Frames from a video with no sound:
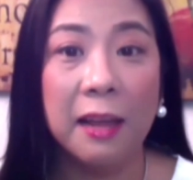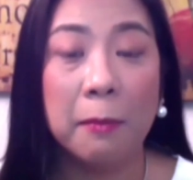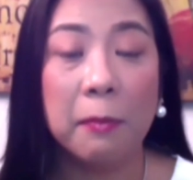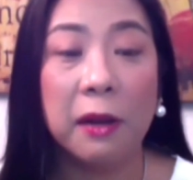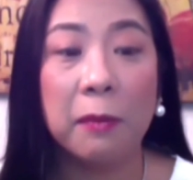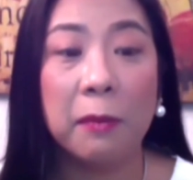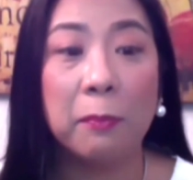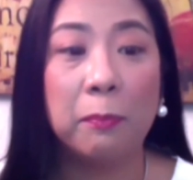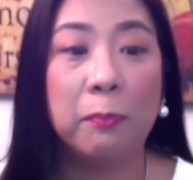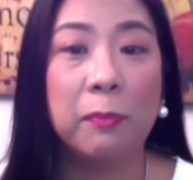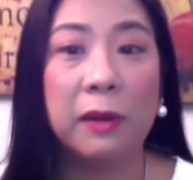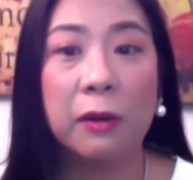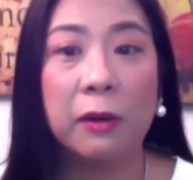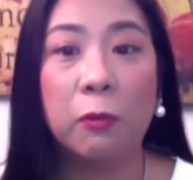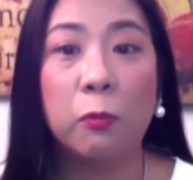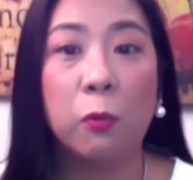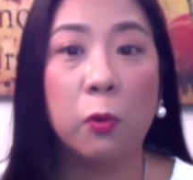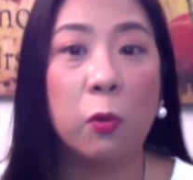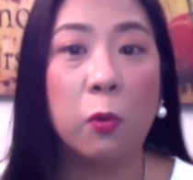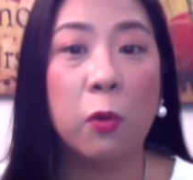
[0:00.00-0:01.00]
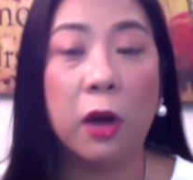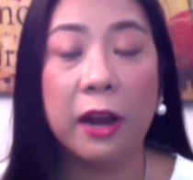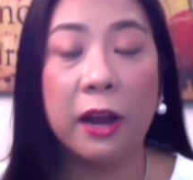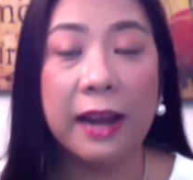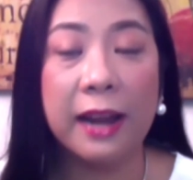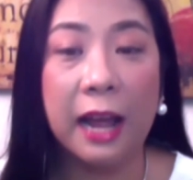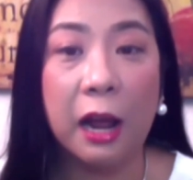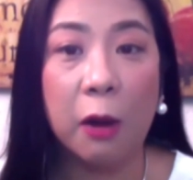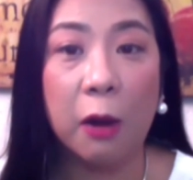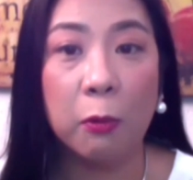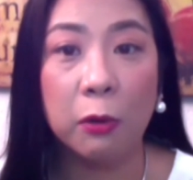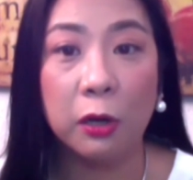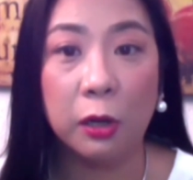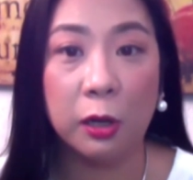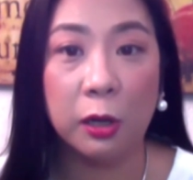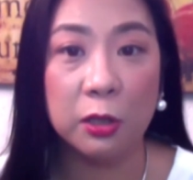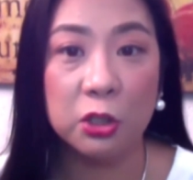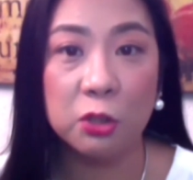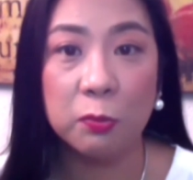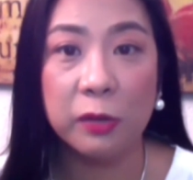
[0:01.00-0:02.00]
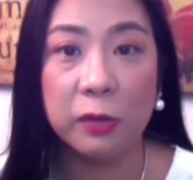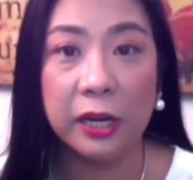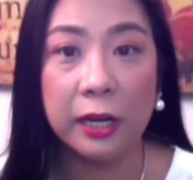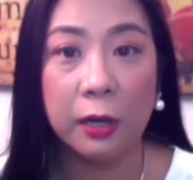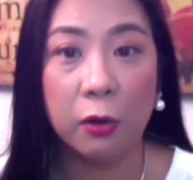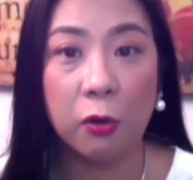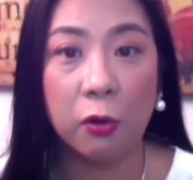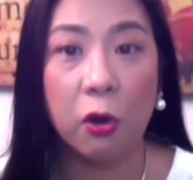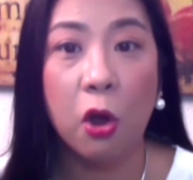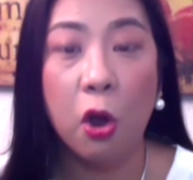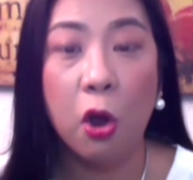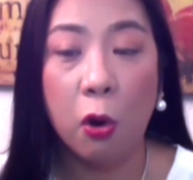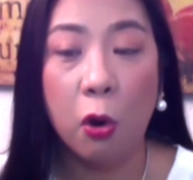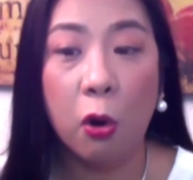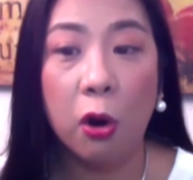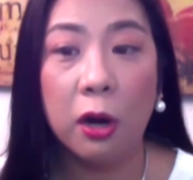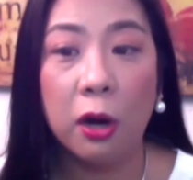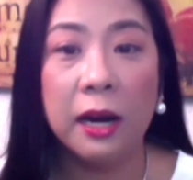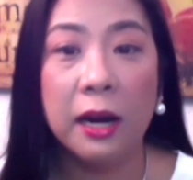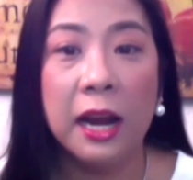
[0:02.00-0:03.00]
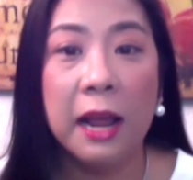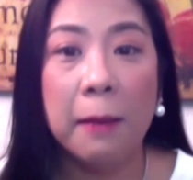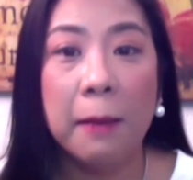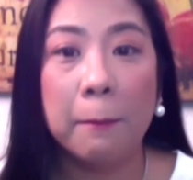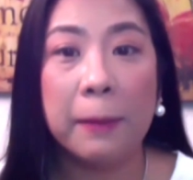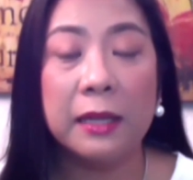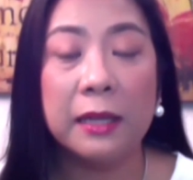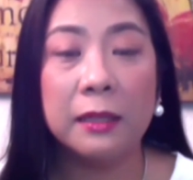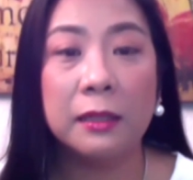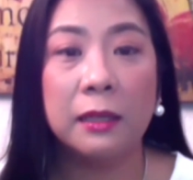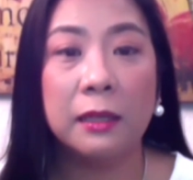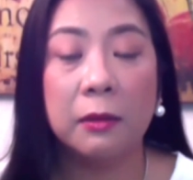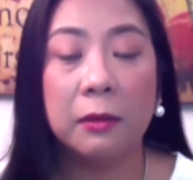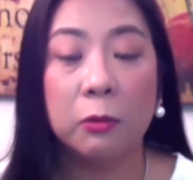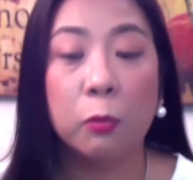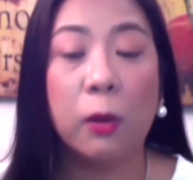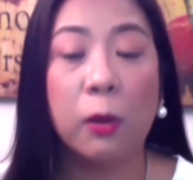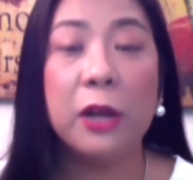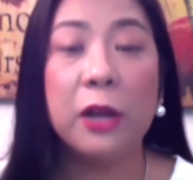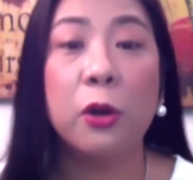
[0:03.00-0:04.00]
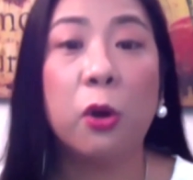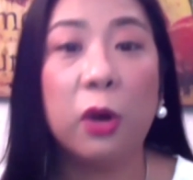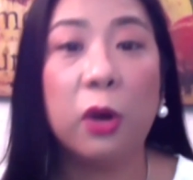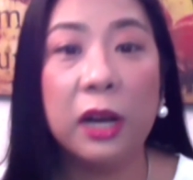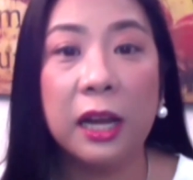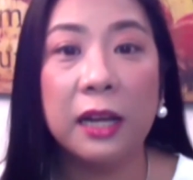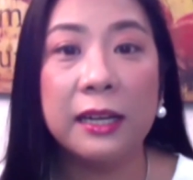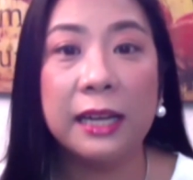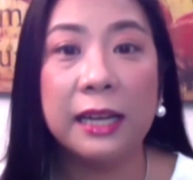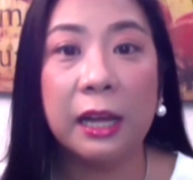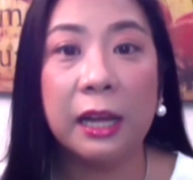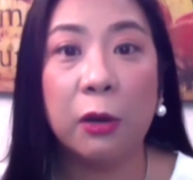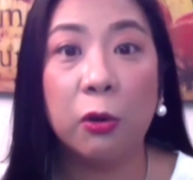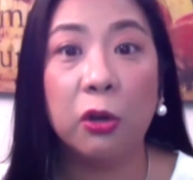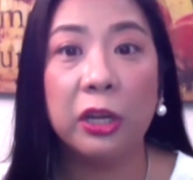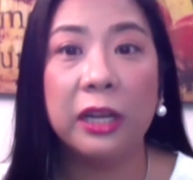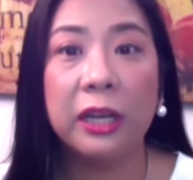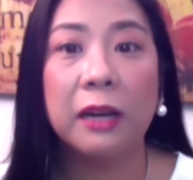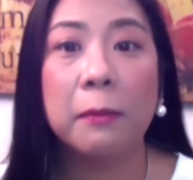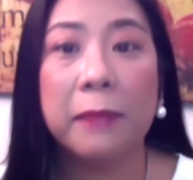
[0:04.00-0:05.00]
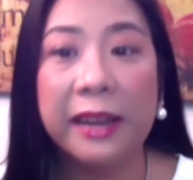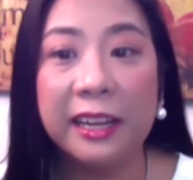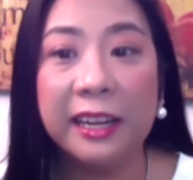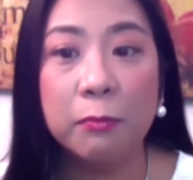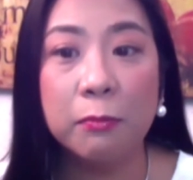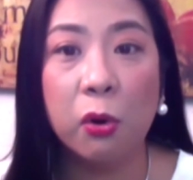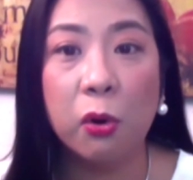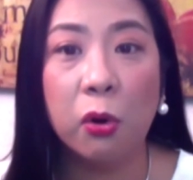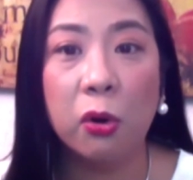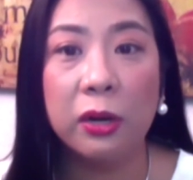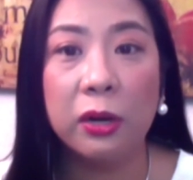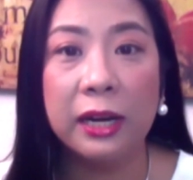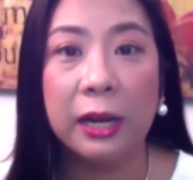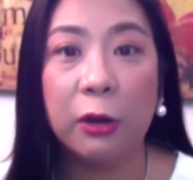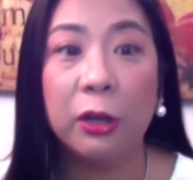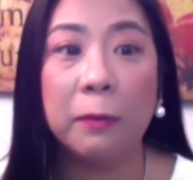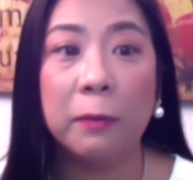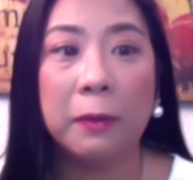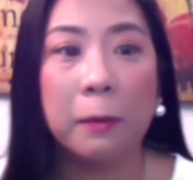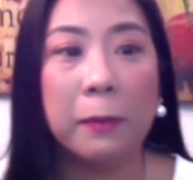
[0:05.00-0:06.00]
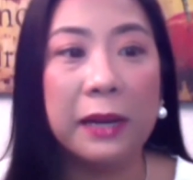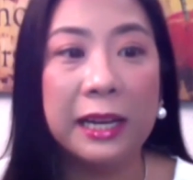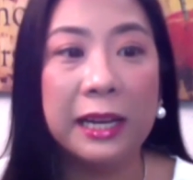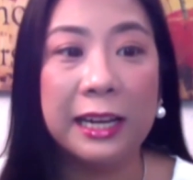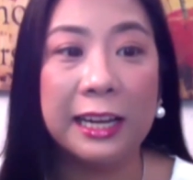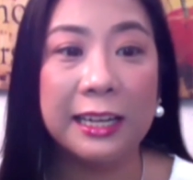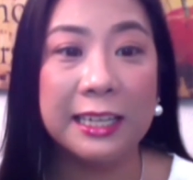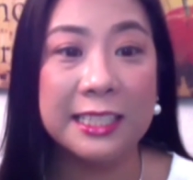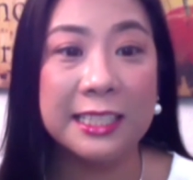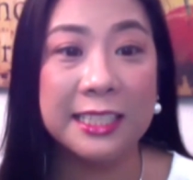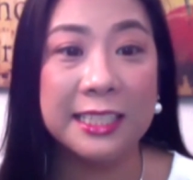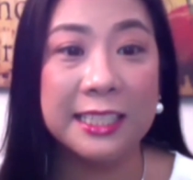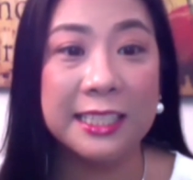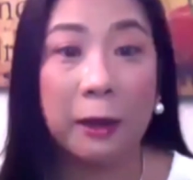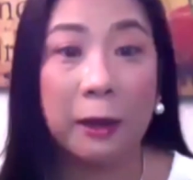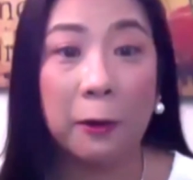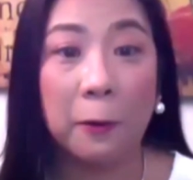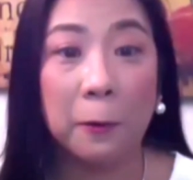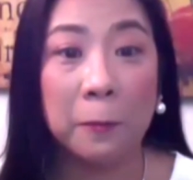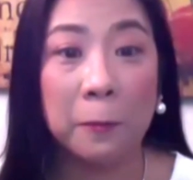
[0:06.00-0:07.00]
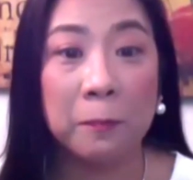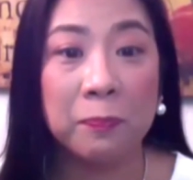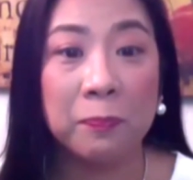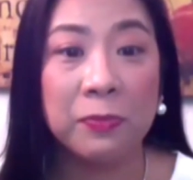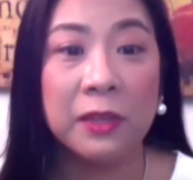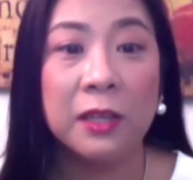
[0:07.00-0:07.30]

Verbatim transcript: Mag, mag one hour lunch break ako. Or, pag 1 o'clock na, oh, mm. i-remind mo ako na, oy, babalik ka na sa trabaho.